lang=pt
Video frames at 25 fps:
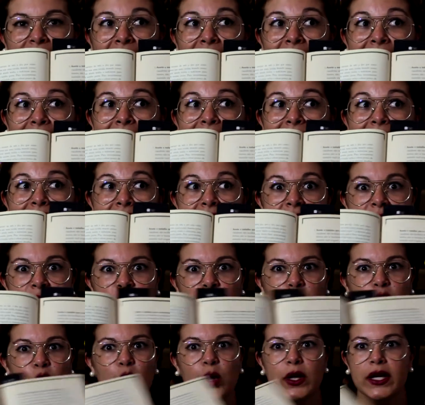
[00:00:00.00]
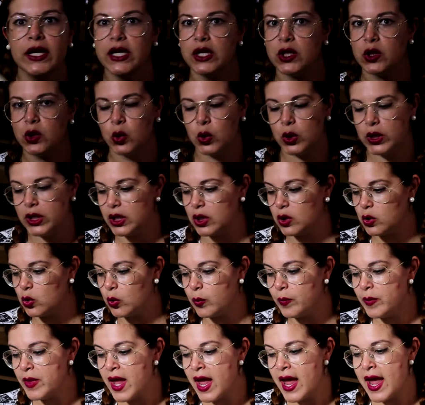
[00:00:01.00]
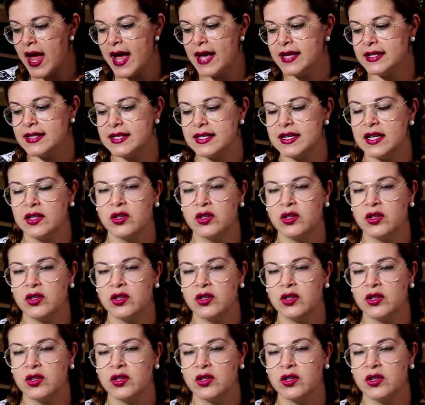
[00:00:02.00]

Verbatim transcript: Ele é lindo, lindo, lindo. Essas